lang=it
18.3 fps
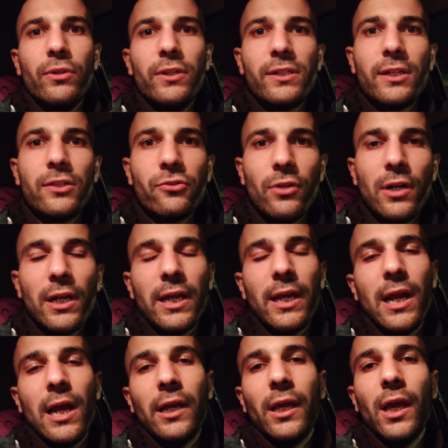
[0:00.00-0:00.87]
iscrizione al
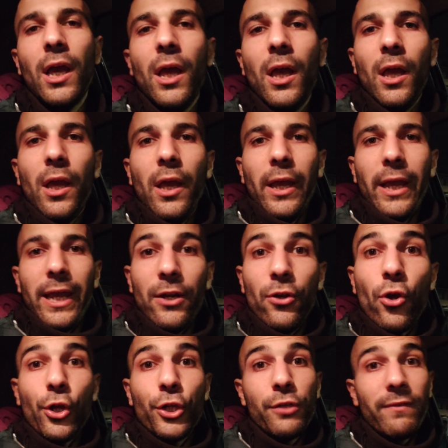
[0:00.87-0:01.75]
canale e
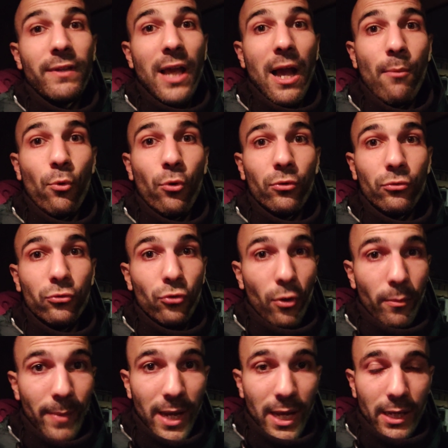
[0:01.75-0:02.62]
noi ci vediamo
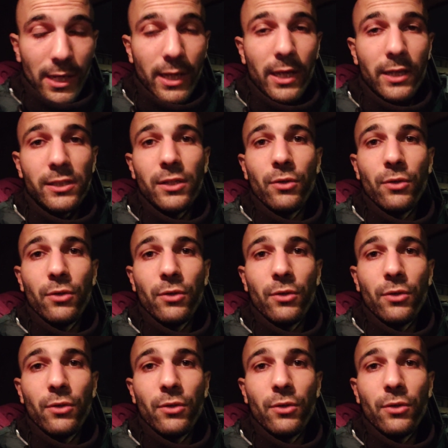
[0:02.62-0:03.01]
domenica